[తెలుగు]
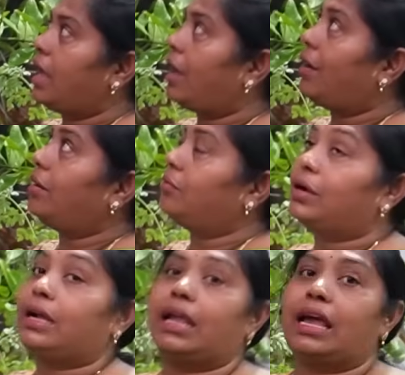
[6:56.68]
ఆ
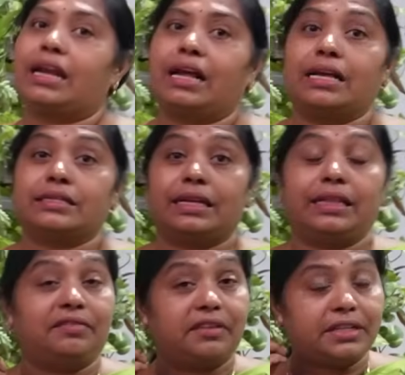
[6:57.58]
ఒకటి అర కాసిన
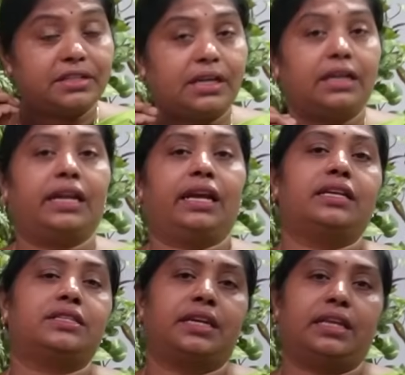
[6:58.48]
దాని ఒరిజినల్
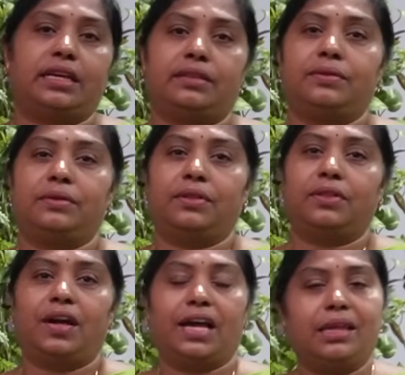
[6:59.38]
టేస్ట్ ఏదైతే
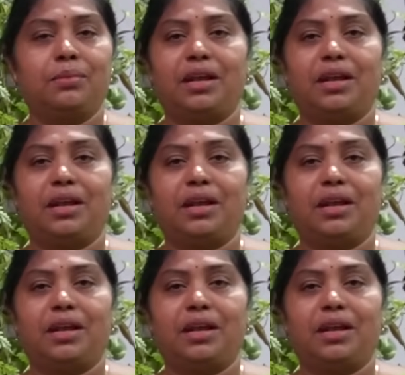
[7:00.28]
ఉంటుందో అది